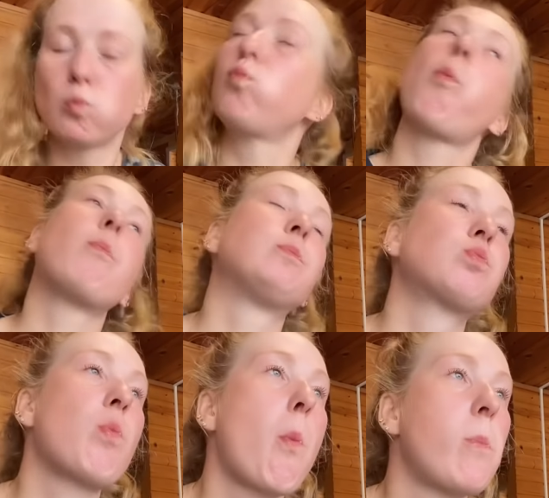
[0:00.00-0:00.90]
и, и
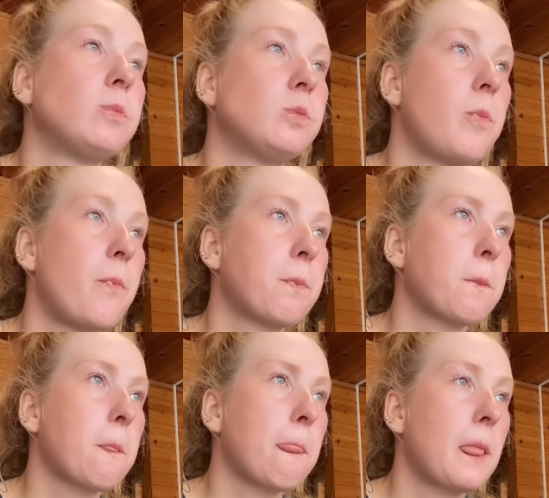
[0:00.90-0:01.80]
жесткая, что
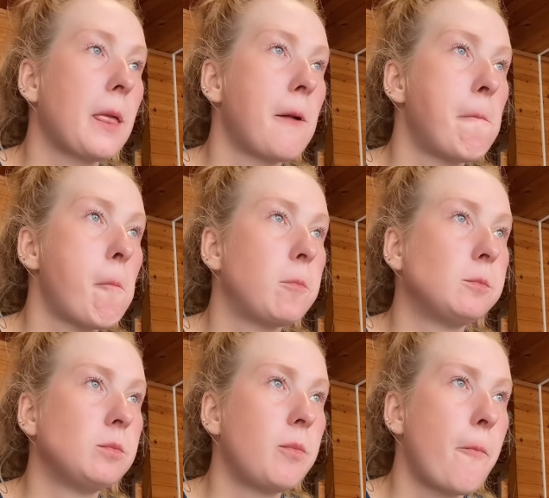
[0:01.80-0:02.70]
ли. Прямо такие
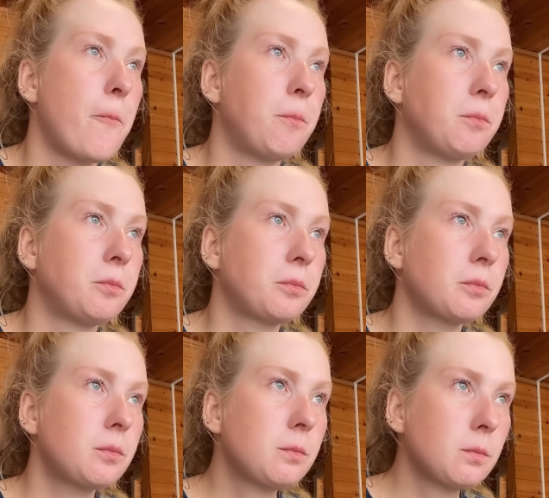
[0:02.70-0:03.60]

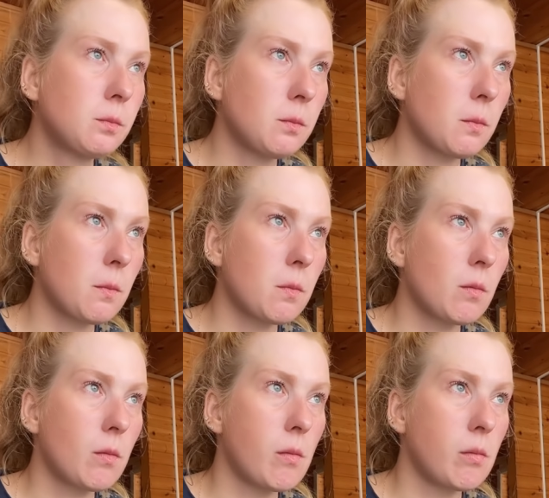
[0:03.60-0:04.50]
тяжелые такие волокна,
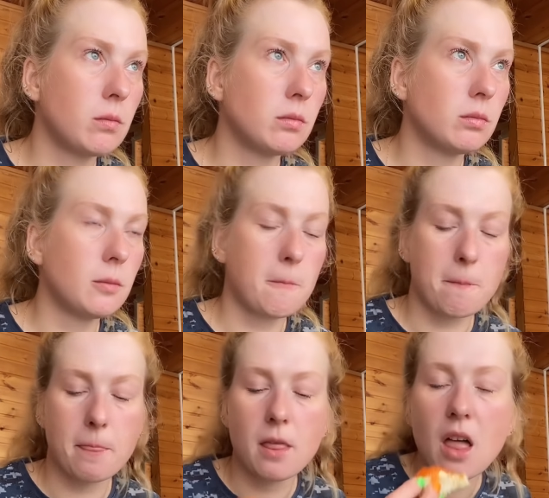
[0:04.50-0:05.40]
как-то и на вкус,
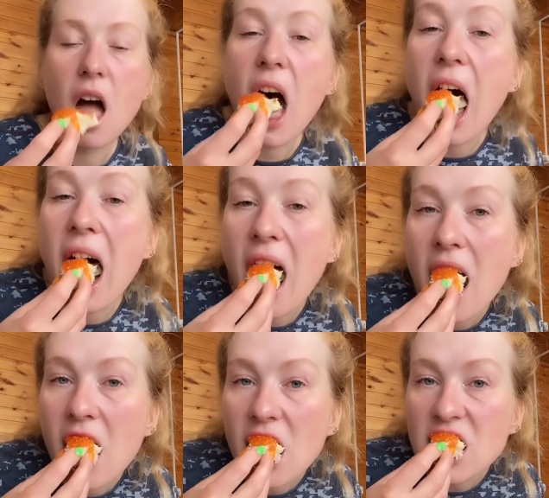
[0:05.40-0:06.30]

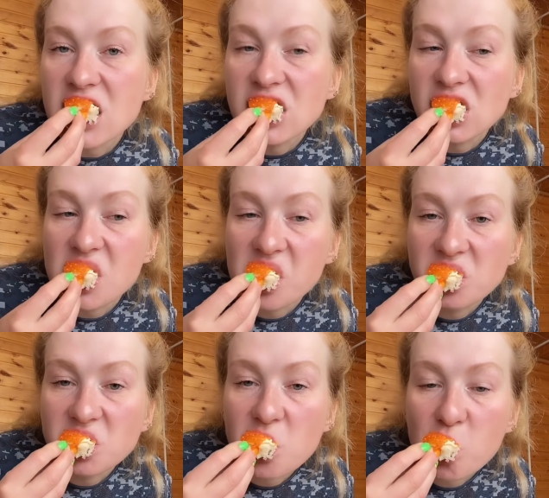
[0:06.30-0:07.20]
не знаю.
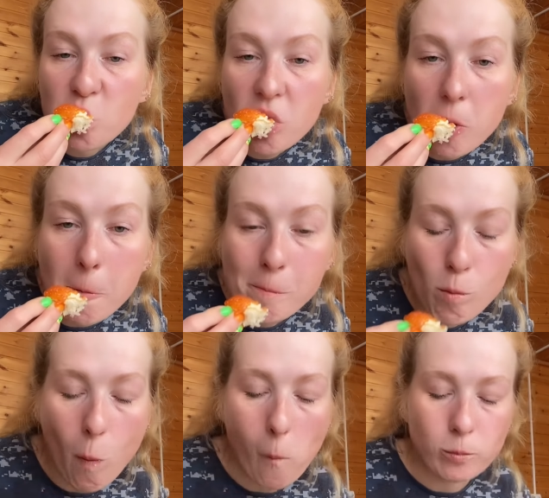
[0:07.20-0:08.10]
Может
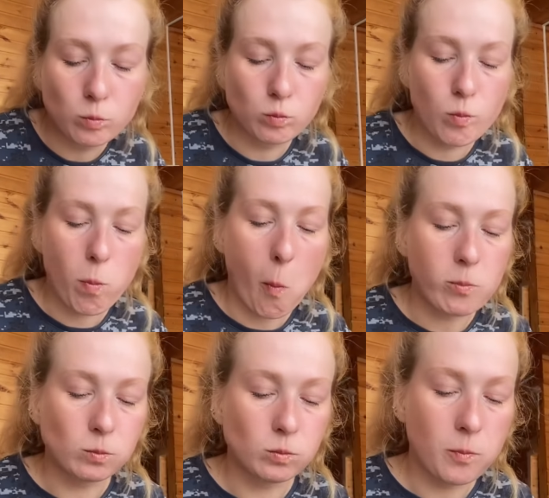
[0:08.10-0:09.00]
быть из-за того, что он такой
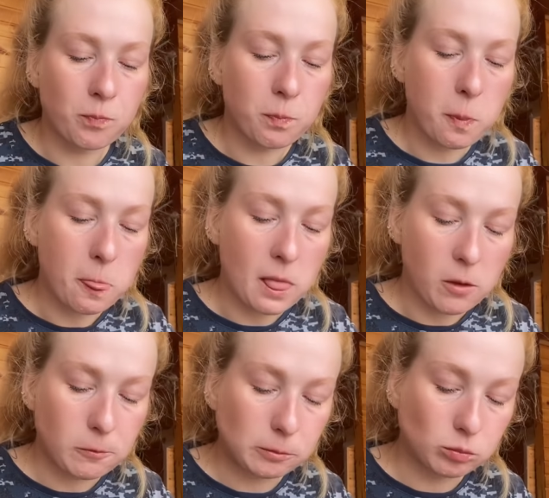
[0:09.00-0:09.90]
выращенный, да?
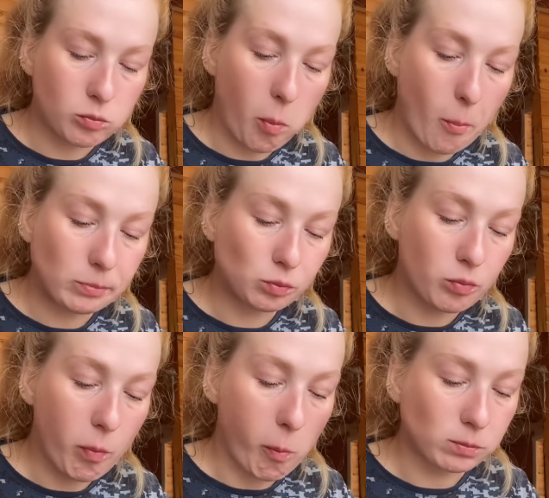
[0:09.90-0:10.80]
Ну
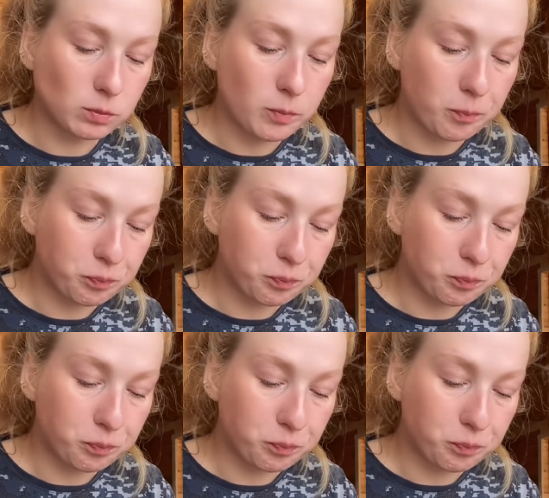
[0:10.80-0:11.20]
хотя вряд ли.